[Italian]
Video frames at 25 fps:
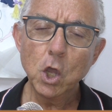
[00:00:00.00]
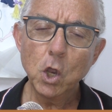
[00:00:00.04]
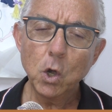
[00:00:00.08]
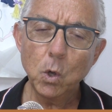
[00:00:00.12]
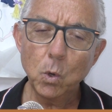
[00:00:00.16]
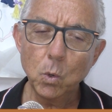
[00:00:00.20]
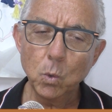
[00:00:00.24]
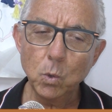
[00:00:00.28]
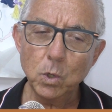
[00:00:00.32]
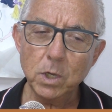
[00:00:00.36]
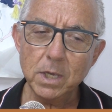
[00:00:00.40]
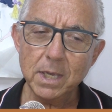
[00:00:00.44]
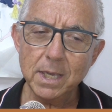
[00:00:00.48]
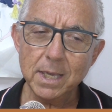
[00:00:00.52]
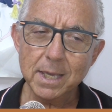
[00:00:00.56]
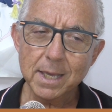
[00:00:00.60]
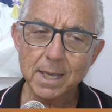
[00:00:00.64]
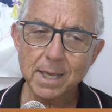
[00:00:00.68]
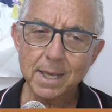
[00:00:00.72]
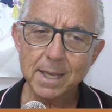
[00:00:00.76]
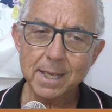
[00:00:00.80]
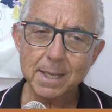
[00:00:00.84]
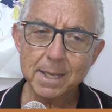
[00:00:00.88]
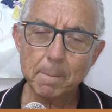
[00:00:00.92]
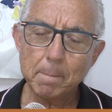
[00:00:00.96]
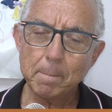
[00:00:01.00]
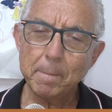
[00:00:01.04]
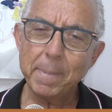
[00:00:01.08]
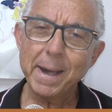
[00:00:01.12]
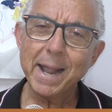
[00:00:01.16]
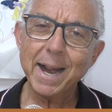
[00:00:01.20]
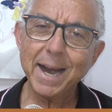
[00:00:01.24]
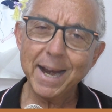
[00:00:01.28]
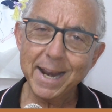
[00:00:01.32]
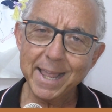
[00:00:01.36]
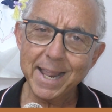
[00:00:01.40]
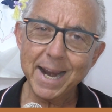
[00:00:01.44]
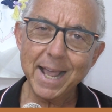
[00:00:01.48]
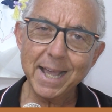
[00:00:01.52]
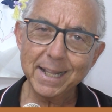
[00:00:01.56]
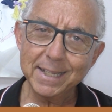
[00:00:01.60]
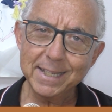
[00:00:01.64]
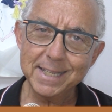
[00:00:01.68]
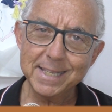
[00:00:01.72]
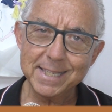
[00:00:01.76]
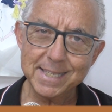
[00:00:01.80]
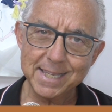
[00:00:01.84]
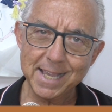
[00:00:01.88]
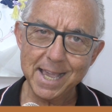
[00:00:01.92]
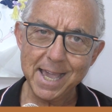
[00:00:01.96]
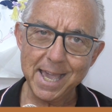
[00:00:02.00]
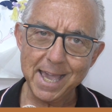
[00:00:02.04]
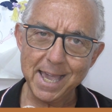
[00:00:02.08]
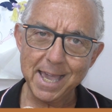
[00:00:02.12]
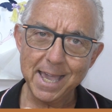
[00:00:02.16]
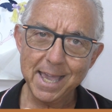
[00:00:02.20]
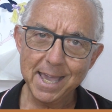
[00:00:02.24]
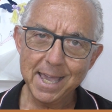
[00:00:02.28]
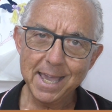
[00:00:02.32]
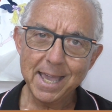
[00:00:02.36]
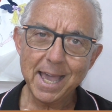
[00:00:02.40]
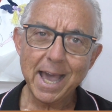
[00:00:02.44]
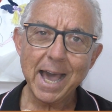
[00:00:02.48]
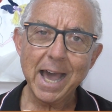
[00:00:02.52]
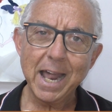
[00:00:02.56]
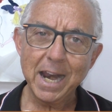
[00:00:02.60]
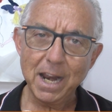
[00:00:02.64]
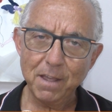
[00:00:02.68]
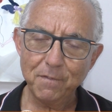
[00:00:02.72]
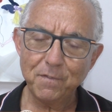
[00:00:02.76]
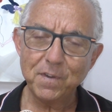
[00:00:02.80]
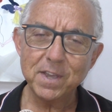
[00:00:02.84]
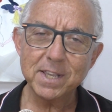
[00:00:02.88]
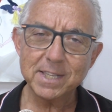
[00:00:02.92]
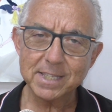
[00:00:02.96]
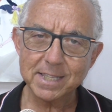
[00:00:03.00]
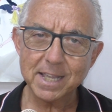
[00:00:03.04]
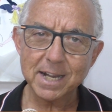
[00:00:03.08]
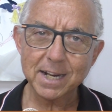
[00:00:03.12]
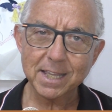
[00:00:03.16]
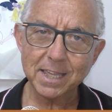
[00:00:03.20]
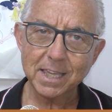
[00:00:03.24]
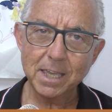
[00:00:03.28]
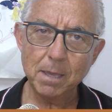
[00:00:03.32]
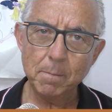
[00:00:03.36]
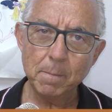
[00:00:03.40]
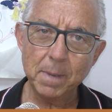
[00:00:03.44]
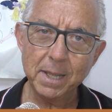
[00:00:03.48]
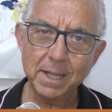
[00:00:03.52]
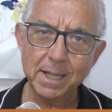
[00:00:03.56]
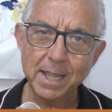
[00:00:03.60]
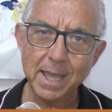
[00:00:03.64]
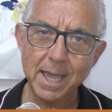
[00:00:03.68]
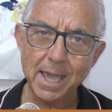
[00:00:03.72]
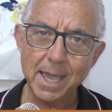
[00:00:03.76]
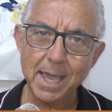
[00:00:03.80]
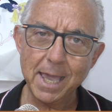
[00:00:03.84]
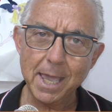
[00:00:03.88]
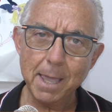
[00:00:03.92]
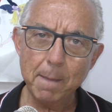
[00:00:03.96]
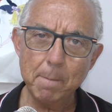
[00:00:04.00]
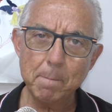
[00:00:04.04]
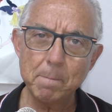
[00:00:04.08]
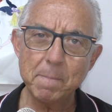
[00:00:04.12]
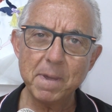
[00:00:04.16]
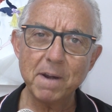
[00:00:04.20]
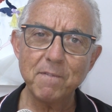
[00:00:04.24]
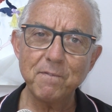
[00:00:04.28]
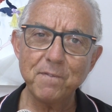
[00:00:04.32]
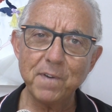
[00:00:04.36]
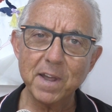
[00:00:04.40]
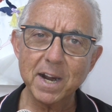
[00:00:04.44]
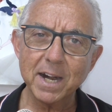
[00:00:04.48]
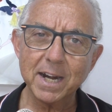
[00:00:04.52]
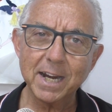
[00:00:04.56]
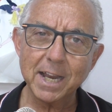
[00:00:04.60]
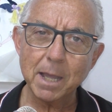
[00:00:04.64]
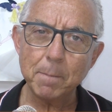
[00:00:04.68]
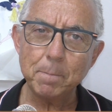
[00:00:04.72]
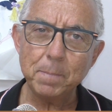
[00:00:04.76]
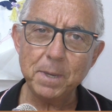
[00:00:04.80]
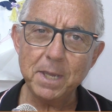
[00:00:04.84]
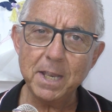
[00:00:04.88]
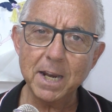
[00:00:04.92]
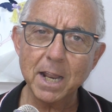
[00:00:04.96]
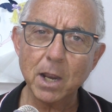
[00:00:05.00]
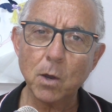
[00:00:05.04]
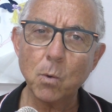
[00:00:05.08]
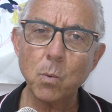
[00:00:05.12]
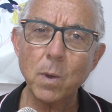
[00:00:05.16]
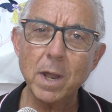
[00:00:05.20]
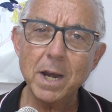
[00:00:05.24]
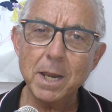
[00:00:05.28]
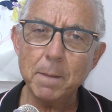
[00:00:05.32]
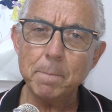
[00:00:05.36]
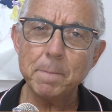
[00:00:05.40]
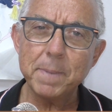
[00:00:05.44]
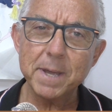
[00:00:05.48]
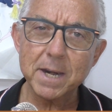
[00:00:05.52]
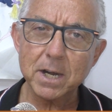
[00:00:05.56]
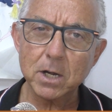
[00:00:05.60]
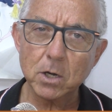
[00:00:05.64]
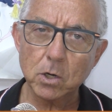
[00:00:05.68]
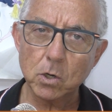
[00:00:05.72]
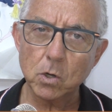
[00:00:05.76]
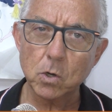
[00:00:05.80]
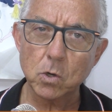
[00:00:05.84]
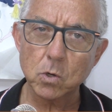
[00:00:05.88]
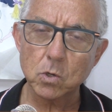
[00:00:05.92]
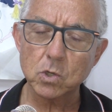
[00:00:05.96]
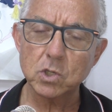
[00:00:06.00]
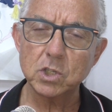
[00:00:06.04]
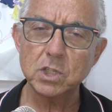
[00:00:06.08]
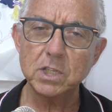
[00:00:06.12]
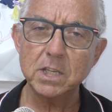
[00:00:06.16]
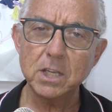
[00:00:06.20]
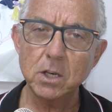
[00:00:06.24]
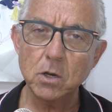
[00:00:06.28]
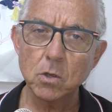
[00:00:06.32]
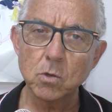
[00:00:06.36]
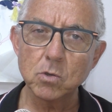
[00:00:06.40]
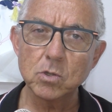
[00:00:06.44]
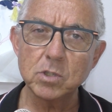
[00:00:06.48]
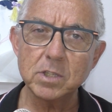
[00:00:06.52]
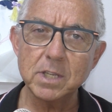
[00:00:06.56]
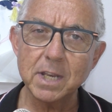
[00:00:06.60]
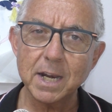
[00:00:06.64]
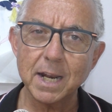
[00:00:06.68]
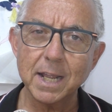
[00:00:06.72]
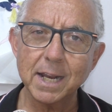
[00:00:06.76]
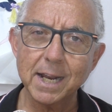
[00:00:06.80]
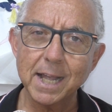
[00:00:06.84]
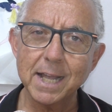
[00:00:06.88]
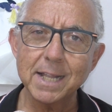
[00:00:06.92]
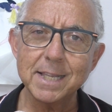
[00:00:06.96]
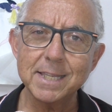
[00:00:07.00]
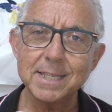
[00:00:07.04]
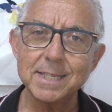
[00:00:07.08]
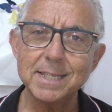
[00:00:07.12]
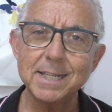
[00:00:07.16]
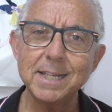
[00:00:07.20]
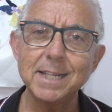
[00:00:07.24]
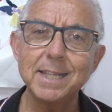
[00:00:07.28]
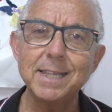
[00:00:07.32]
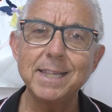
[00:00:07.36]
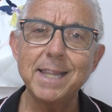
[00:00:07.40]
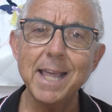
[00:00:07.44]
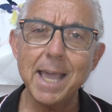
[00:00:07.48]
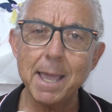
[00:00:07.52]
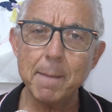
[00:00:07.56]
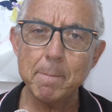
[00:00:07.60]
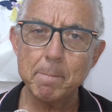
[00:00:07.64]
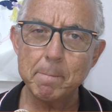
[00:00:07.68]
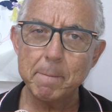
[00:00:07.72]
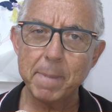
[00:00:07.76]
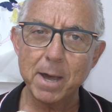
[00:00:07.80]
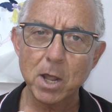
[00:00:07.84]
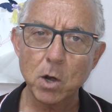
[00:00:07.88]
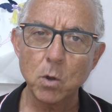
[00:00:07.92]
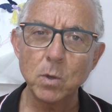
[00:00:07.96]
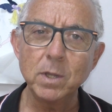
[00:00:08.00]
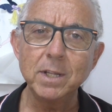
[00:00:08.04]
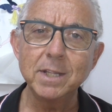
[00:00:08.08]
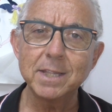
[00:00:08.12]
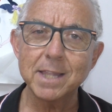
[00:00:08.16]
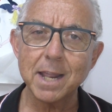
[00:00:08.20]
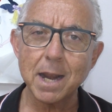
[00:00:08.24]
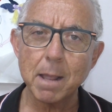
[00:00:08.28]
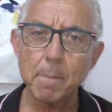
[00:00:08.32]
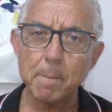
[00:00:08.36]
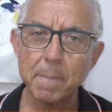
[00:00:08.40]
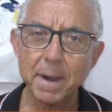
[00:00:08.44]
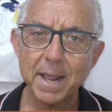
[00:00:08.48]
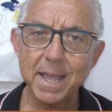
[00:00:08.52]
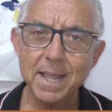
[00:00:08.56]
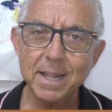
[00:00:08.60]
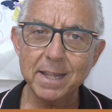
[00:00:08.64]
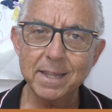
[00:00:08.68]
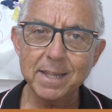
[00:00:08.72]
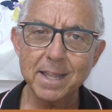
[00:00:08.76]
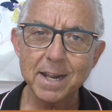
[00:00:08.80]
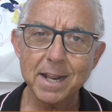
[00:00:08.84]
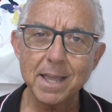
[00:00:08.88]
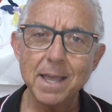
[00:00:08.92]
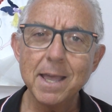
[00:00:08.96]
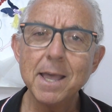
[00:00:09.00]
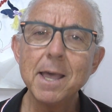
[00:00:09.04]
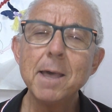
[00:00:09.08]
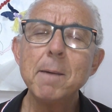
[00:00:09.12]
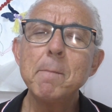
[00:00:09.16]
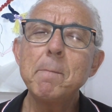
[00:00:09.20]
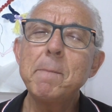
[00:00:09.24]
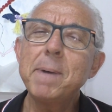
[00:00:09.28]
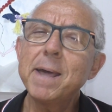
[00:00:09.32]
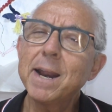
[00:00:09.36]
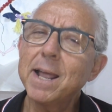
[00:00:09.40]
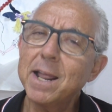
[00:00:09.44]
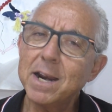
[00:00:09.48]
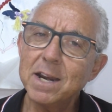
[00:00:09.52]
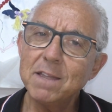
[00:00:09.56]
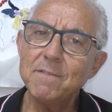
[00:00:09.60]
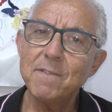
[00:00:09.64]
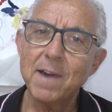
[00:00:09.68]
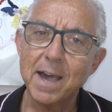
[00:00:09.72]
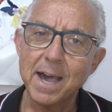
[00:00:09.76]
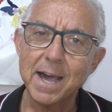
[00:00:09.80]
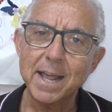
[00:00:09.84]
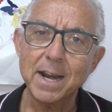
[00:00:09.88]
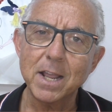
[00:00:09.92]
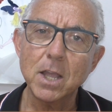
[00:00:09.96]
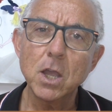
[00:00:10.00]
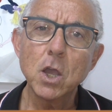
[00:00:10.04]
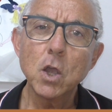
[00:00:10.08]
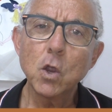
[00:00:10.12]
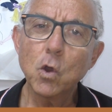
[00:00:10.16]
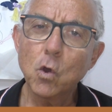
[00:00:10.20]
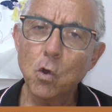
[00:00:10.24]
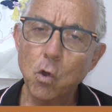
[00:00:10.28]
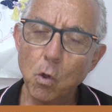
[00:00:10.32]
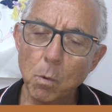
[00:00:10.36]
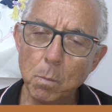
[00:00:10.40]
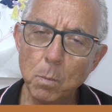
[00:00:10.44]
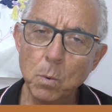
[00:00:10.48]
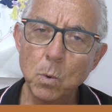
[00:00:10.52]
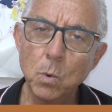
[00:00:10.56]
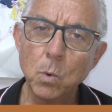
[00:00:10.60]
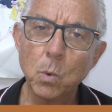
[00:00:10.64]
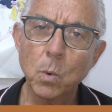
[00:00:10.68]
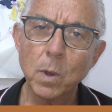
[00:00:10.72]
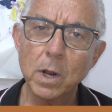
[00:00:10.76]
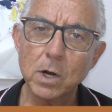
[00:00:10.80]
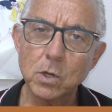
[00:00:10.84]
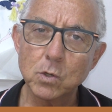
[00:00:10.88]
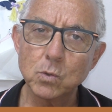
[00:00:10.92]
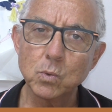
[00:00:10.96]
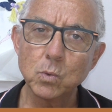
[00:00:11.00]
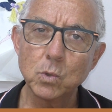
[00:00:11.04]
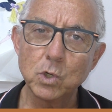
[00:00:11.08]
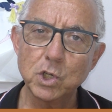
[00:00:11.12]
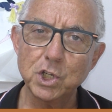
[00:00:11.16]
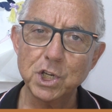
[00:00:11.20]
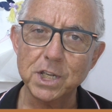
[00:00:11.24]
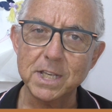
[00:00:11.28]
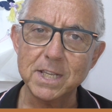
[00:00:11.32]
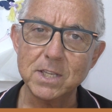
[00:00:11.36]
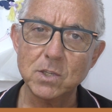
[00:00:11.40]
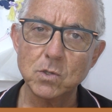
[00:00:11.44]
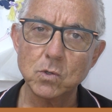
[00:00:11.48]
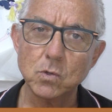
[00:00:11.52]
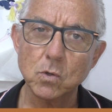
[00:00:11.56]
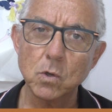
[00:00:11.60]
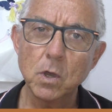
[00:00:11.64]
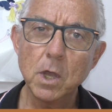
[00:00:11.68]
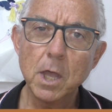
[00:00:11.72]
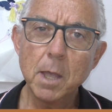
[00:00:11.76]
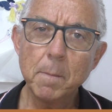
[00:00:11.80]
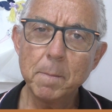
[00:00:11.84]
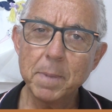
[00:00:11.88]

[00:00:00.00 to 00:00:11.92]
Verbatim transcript: Lui parlerà di sé alle feste archimedee per far capire quali percorsi i nostri ragazzi debbano intraprendere per arrivare comunque al successo,